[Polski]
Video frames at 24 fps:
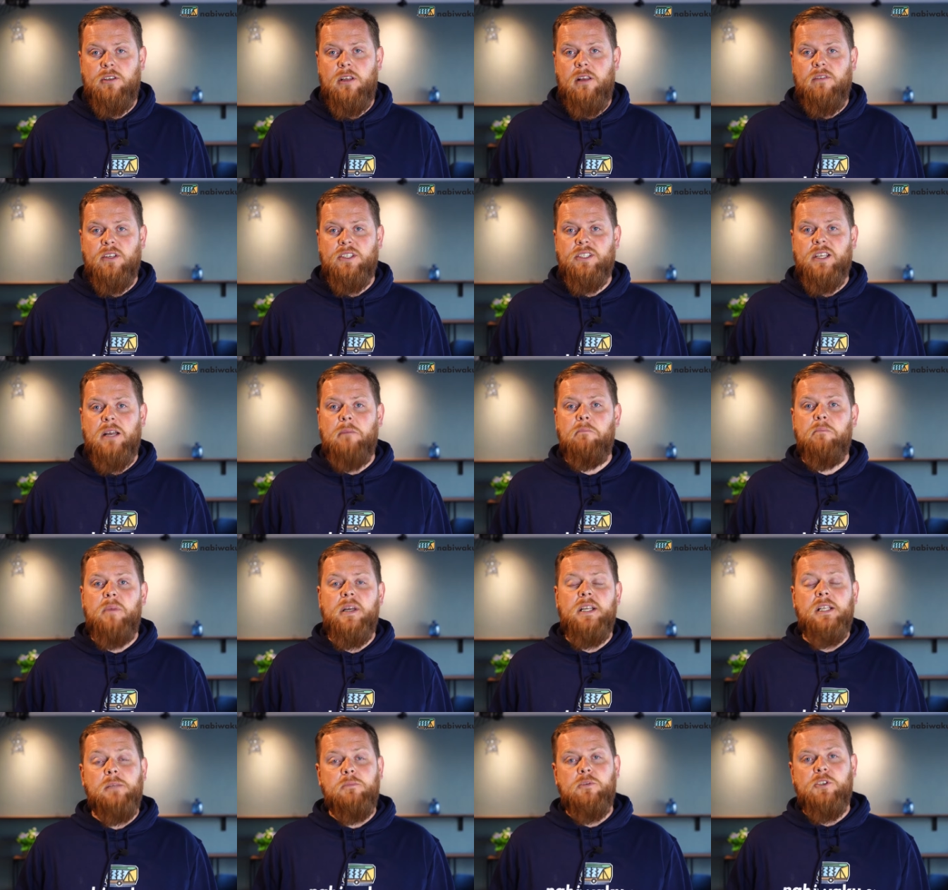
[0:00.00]
dla Was
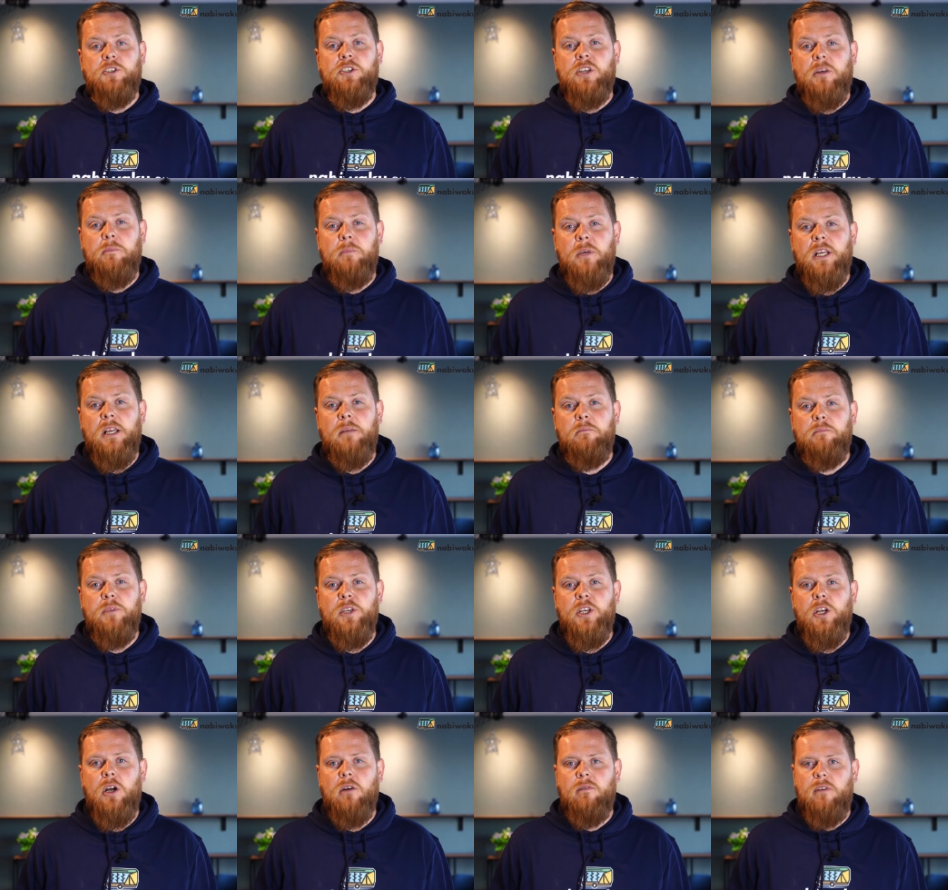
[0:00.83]
kampery, przyczepy
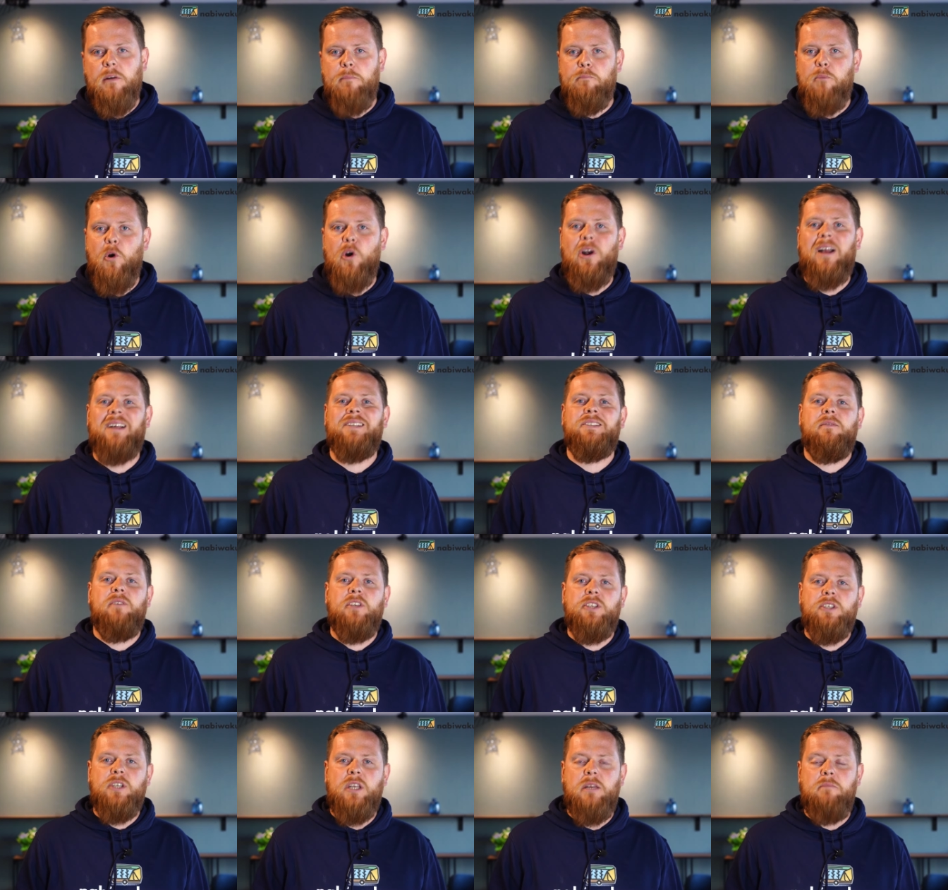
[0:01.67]
kempingowe,
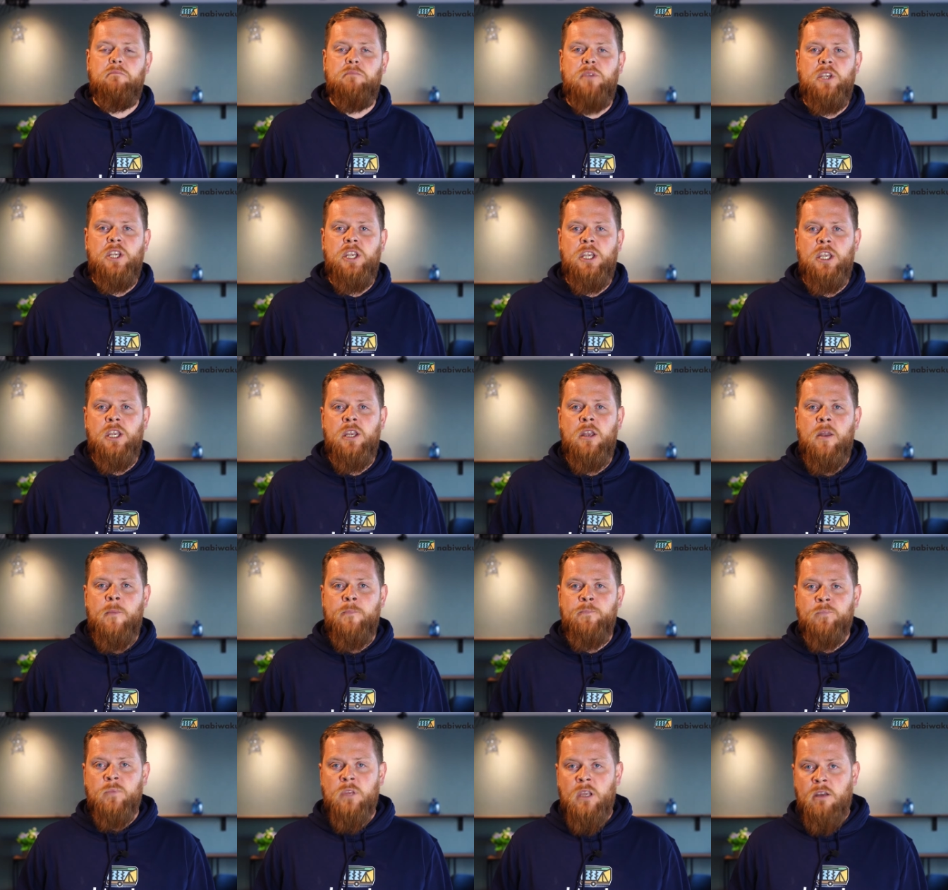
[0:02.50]
pokazywać kempingi
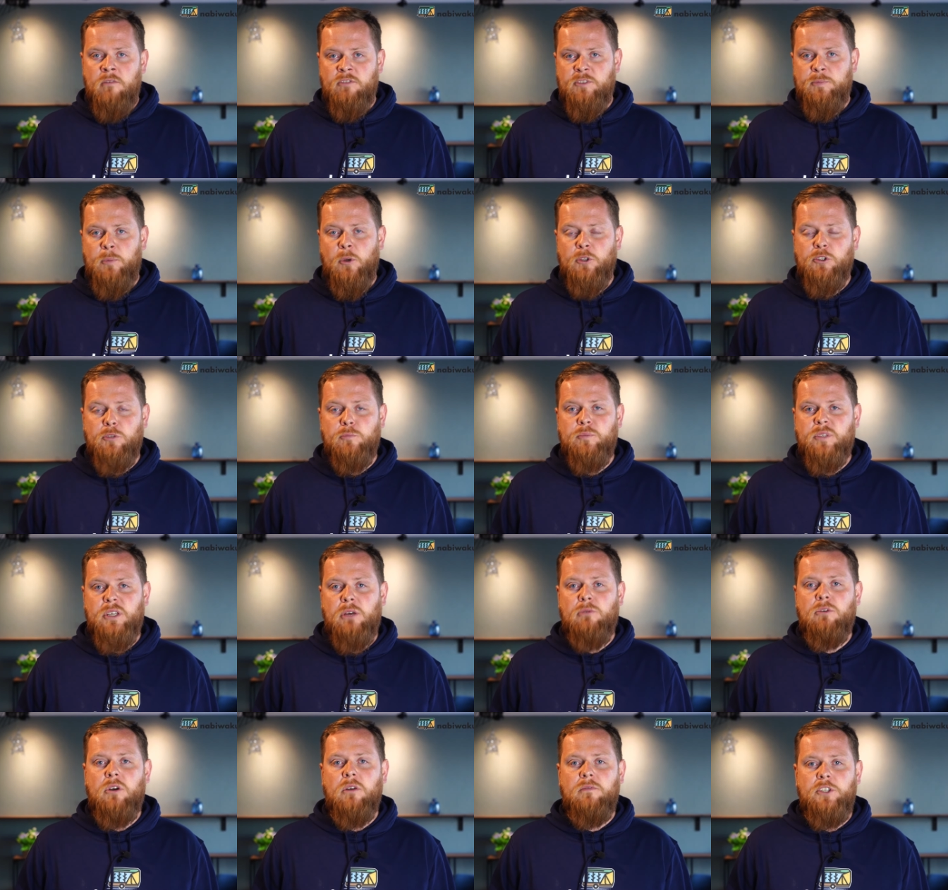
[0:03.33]
w sposób
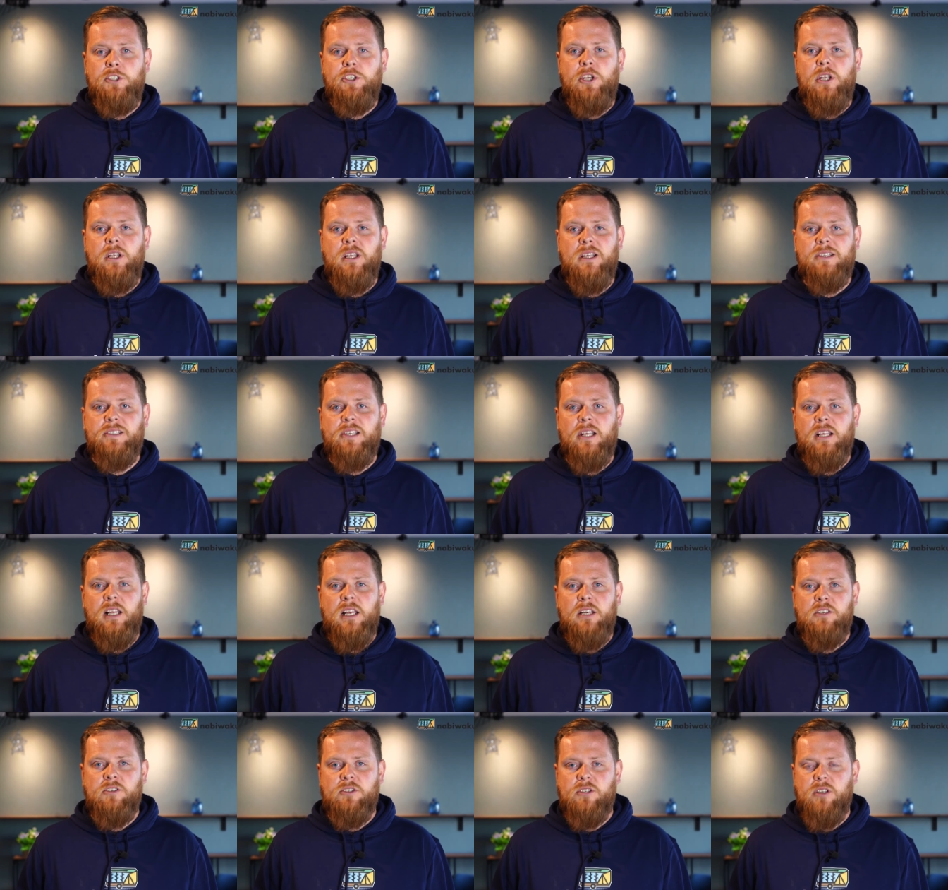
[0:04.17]
całkowicie
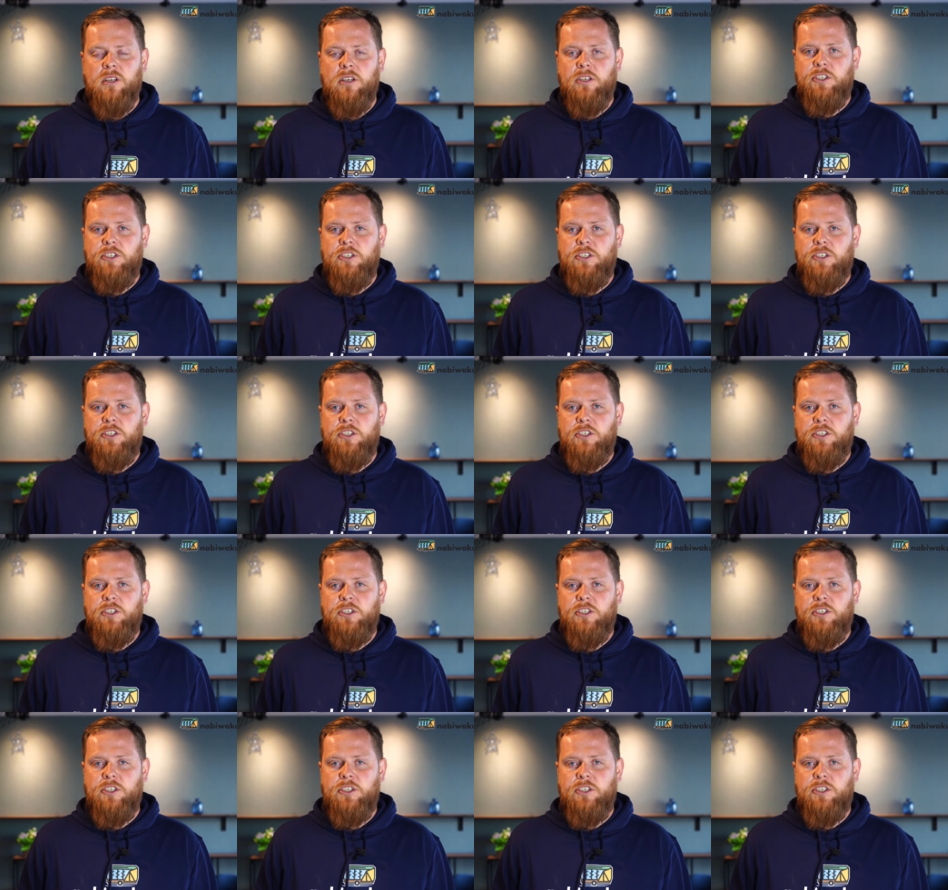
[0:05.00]
niezależny.